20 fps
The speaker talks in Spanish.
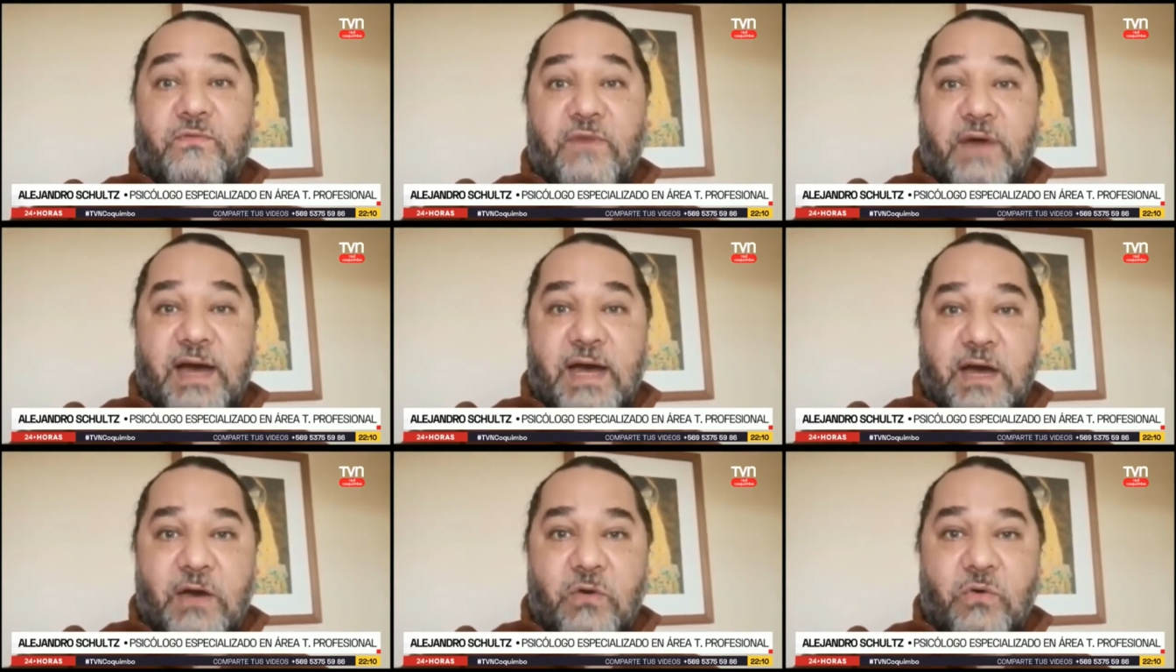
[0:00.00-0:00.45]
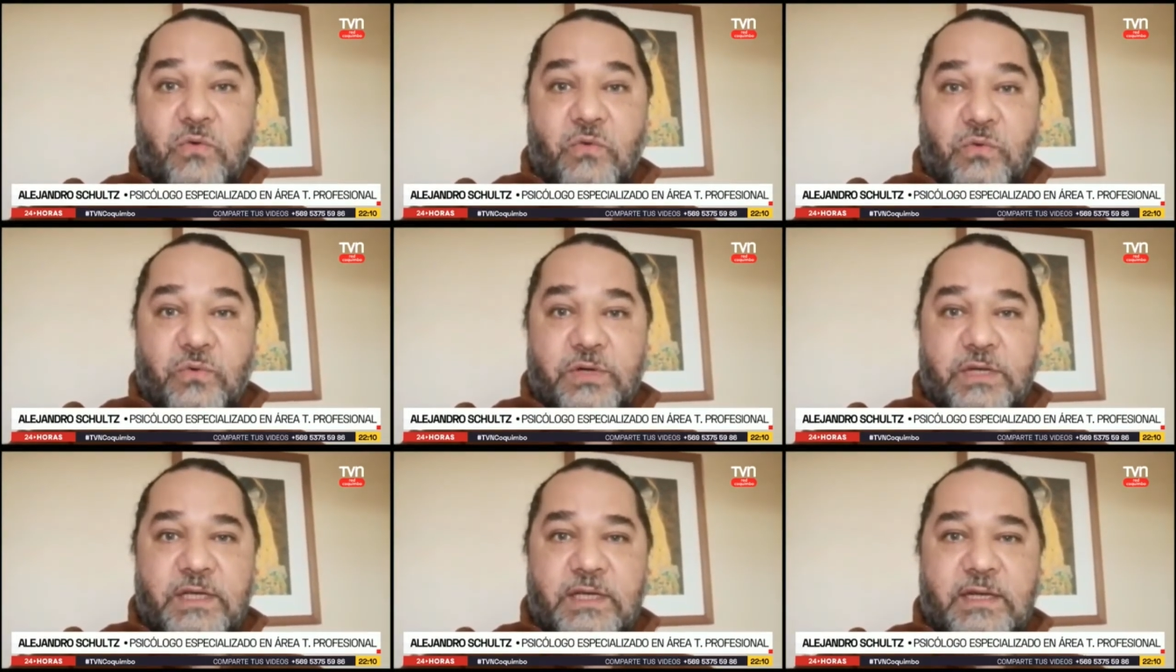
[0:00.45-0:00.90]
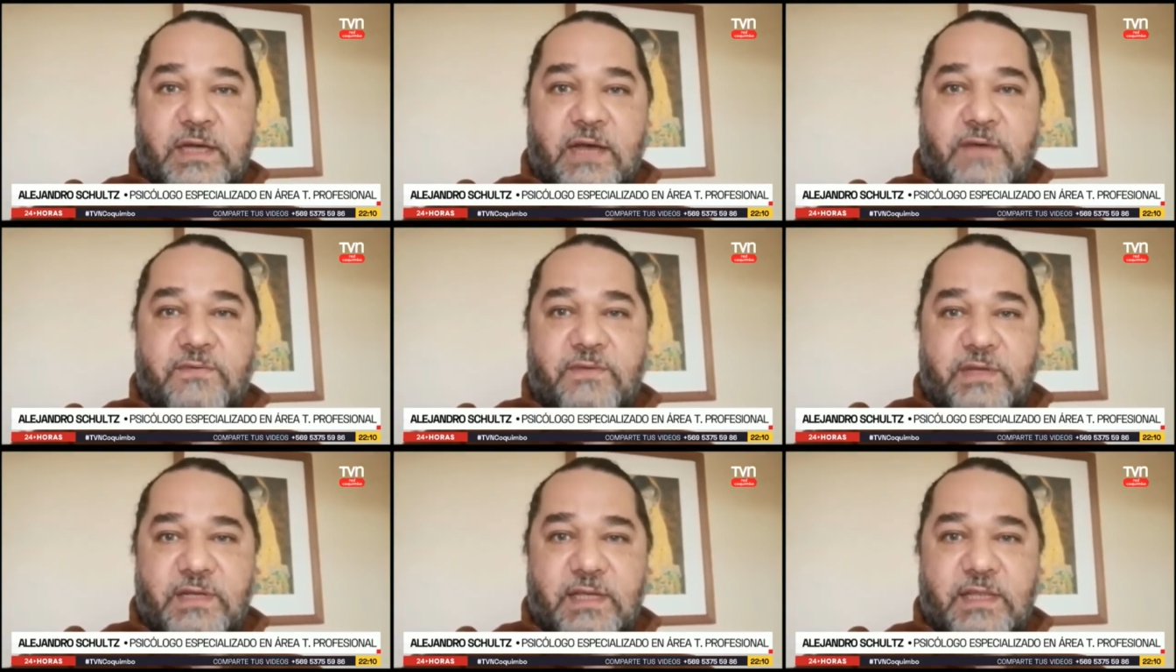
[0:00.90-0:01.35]
va a ocurrir
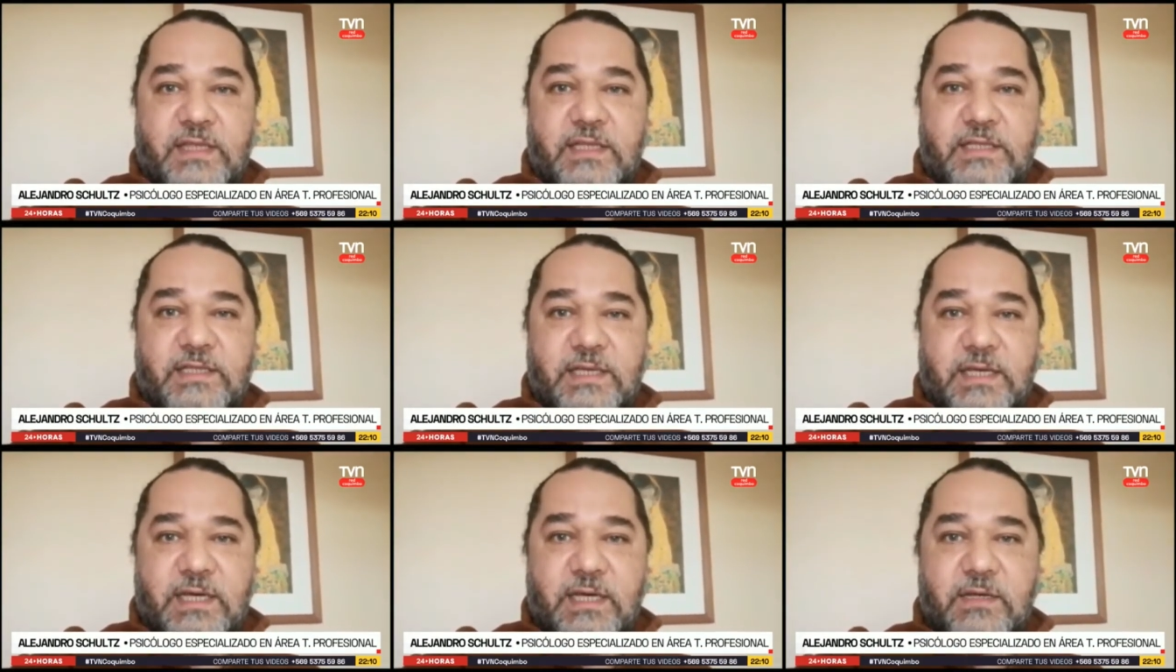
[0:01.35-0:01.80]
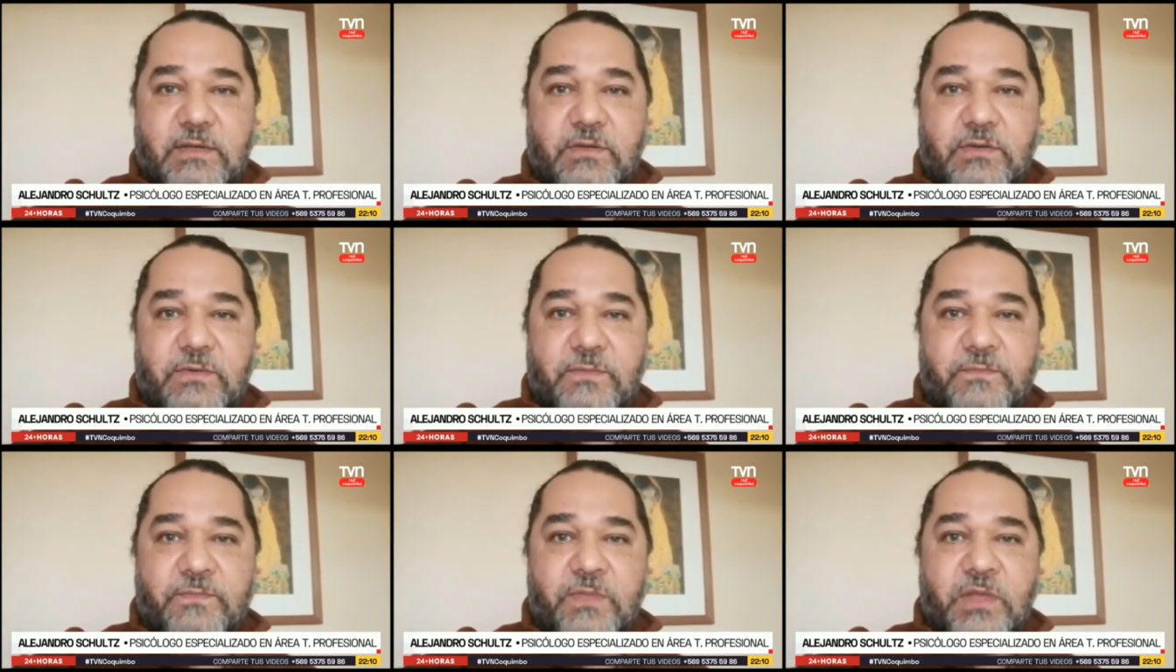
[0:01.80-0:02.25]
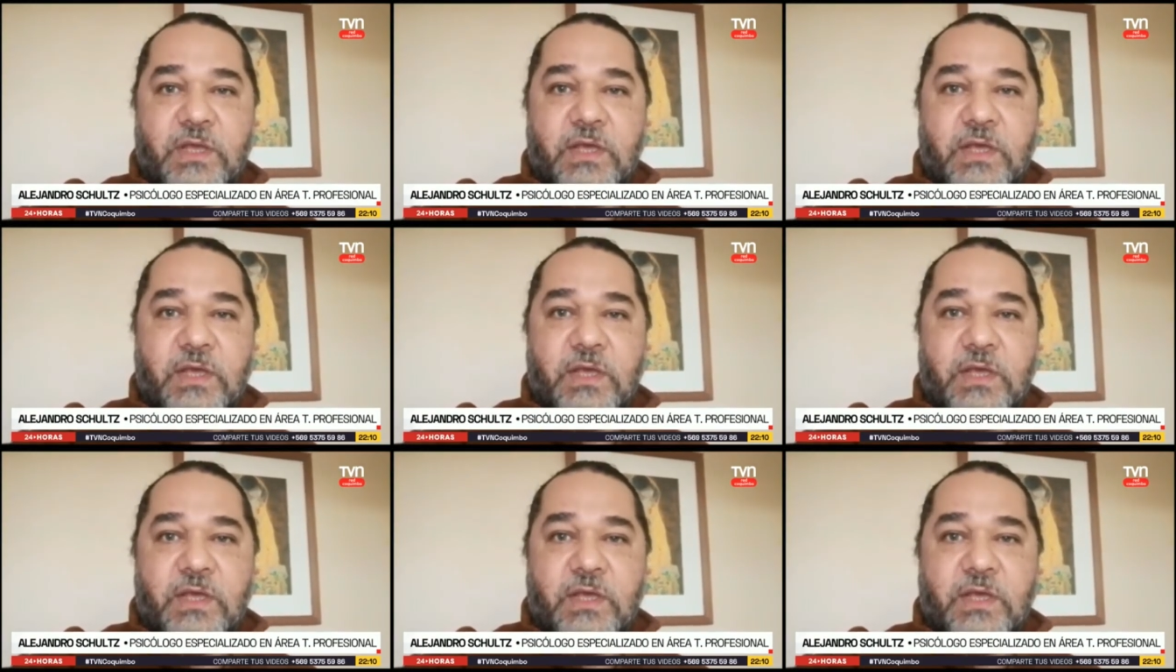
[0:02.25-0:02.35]
a fines de este año